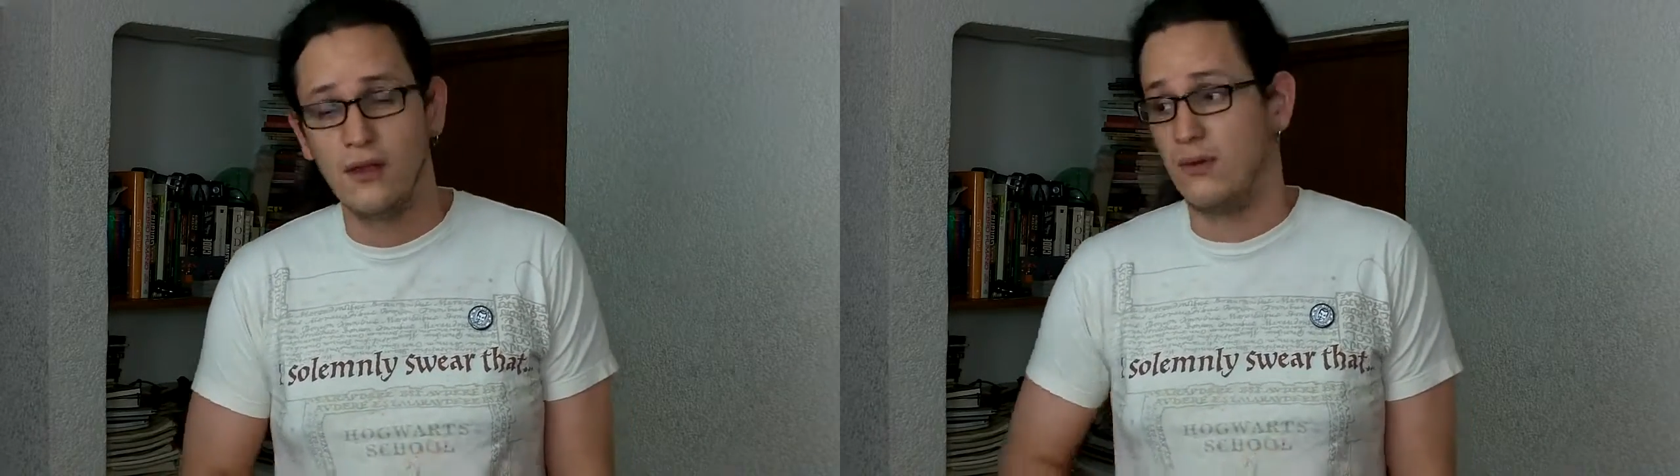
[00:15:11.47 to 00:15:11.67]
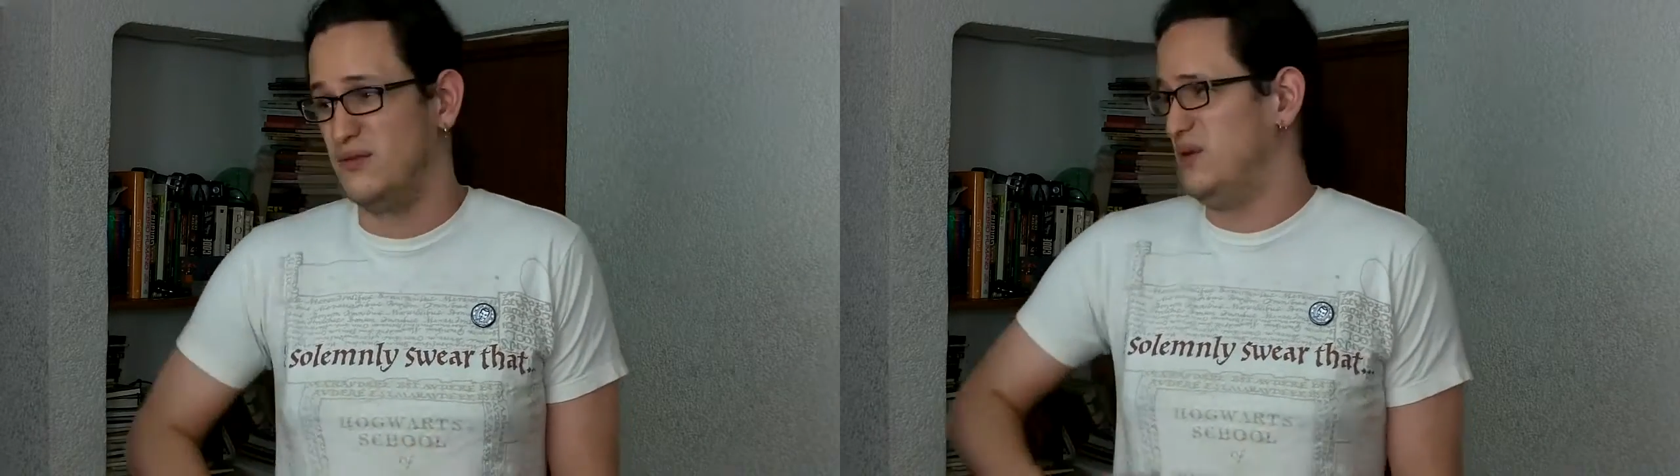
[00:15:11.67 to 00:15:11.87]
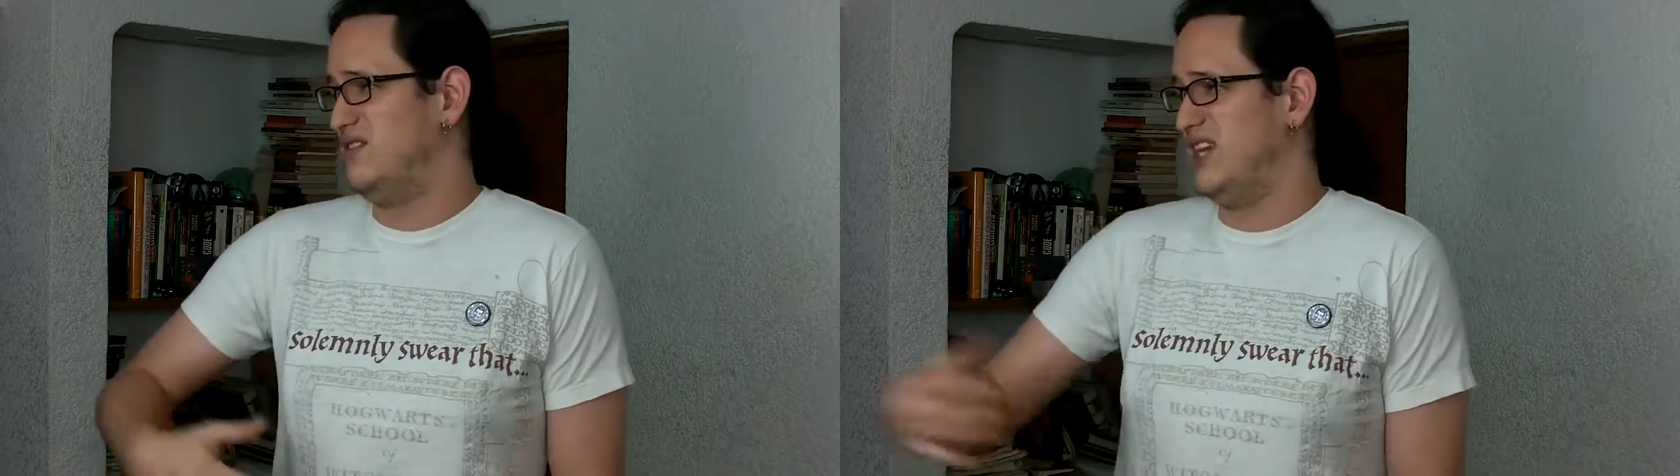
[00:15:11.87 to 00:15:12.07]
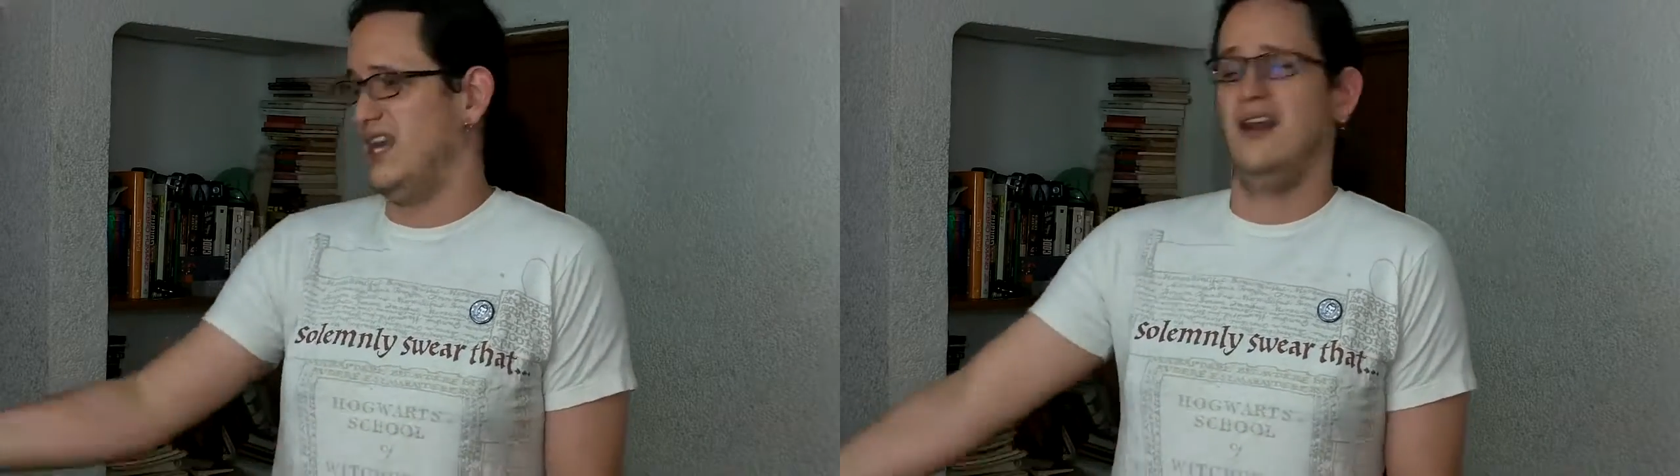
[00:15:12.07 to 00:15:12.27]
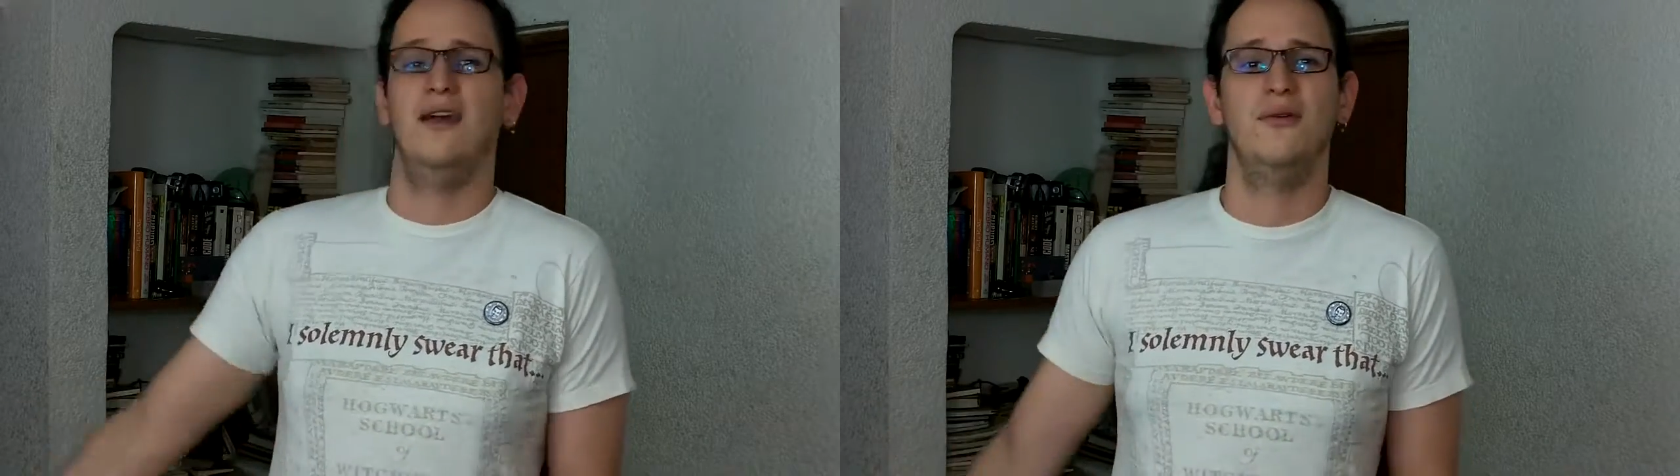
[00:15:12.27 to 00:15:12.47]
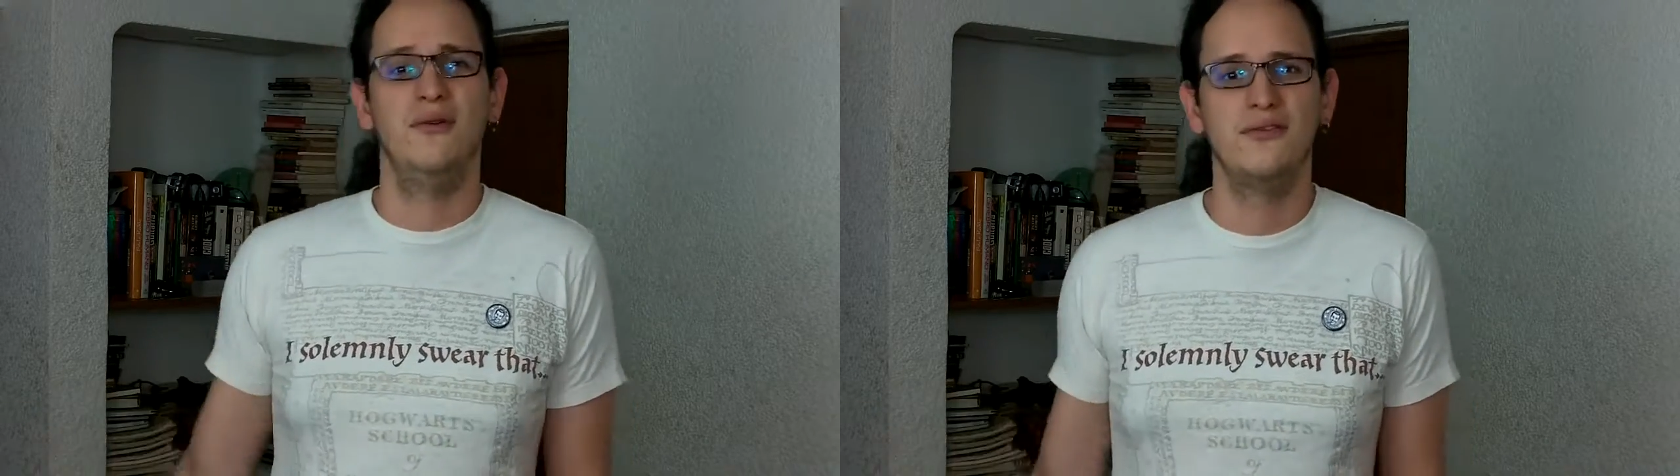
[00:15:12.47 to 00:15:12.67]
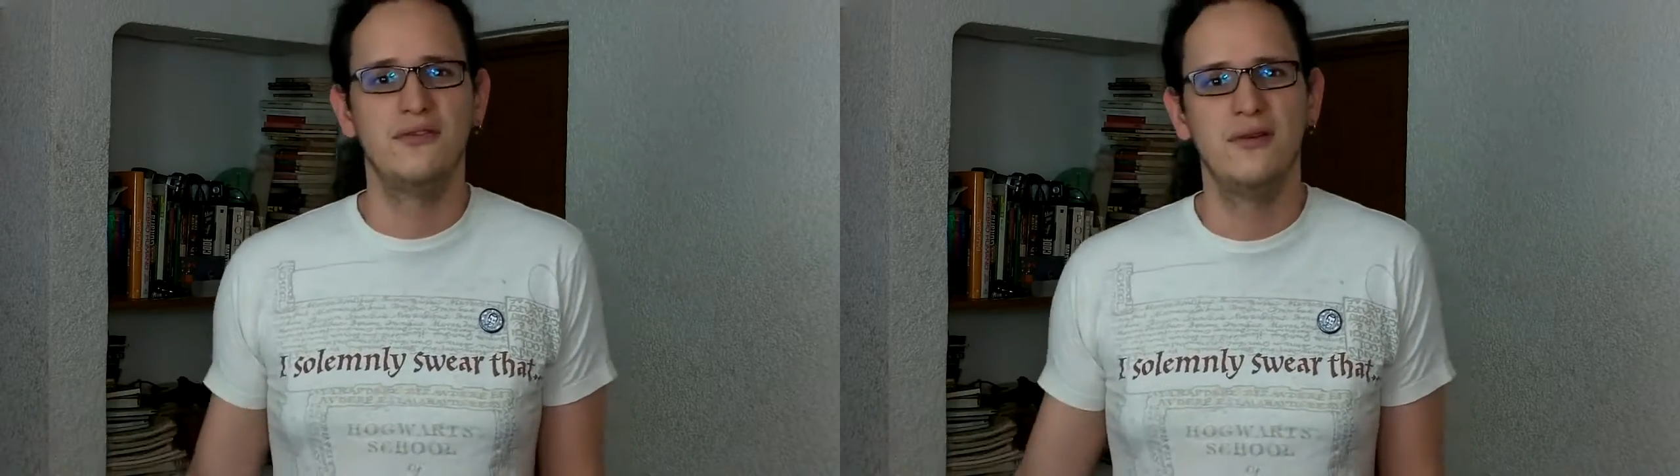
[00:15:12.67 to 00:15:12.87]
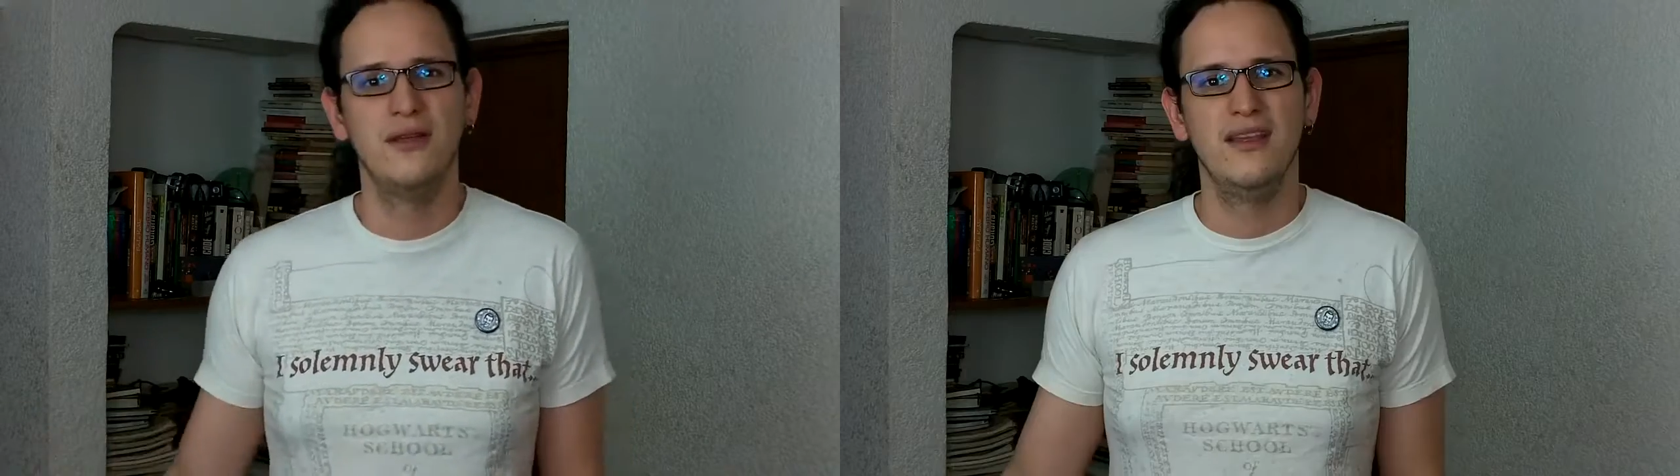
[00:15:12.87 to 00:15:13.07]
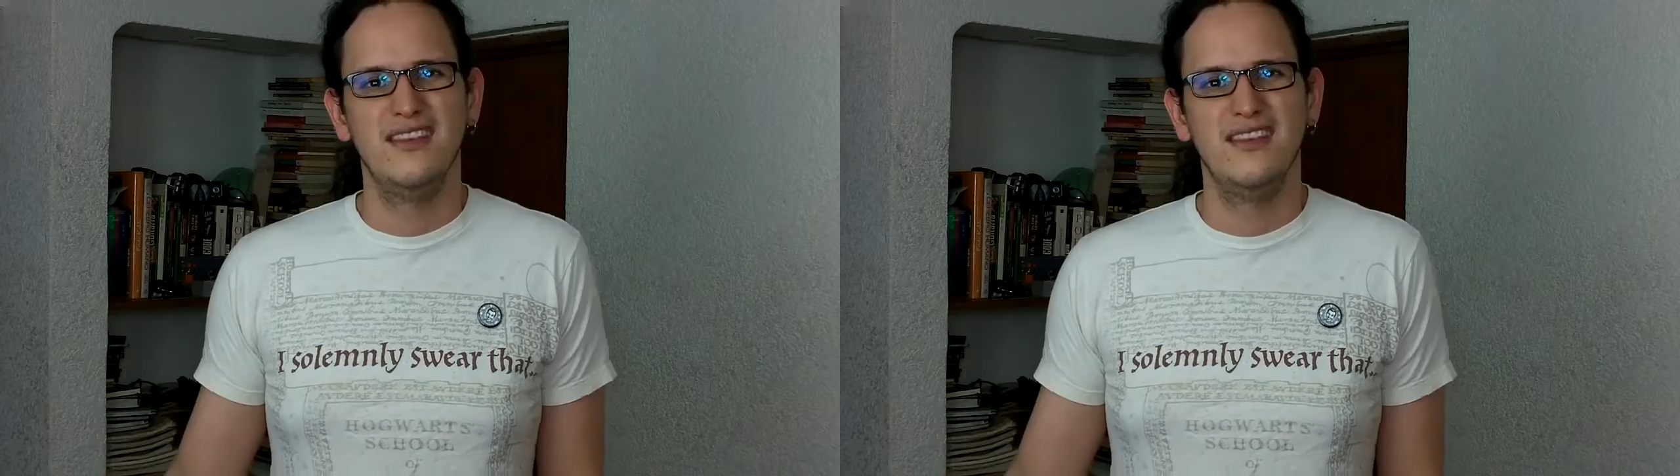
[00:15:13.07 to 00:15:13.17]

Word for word: Cuando ni siquiera la conozco,